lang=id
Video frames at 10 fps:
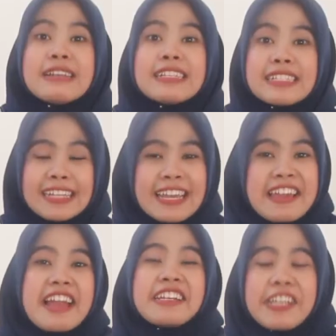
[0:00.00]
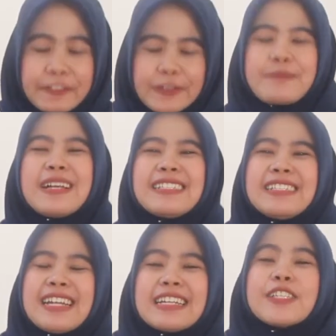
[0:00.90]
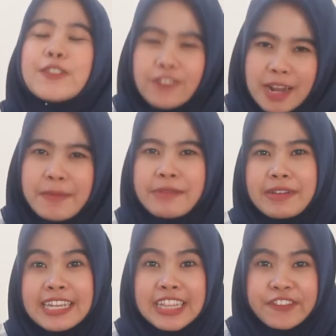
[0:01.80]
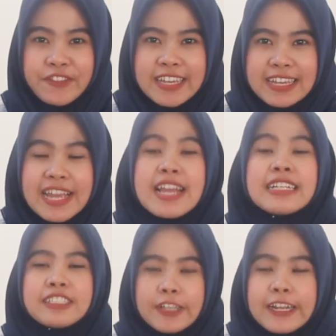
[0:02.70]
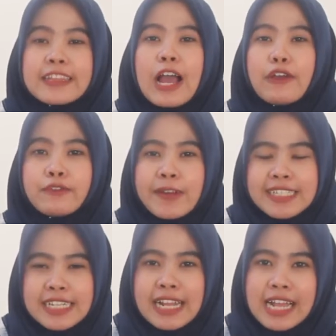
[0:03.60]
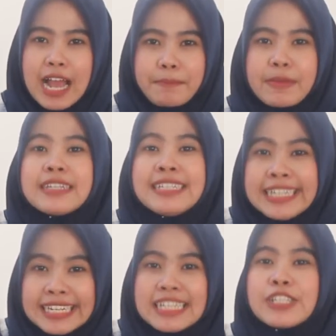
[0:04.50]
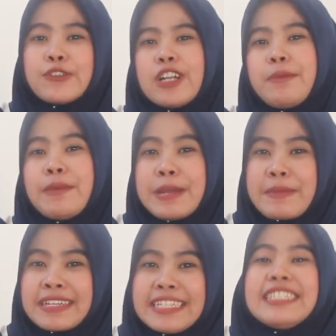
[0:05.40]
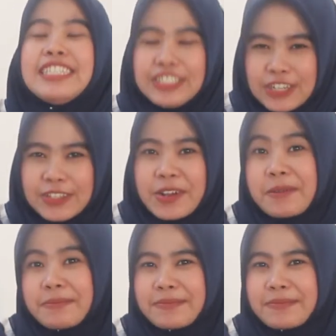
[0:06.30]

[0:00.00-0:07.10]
bikin. Sekian informasi dari Surabaya Pagi TV. Cari tahu informasi lengkap di surabayapagi.com.